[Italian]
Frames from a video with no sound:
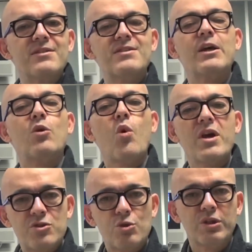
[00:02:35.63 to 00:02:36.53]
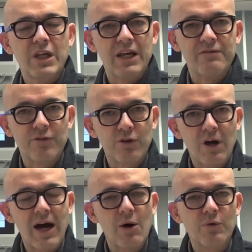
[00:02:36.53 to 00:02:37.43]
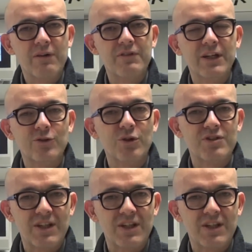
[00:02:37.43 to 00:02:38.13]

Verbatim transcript: se questo telefono ha un navigatore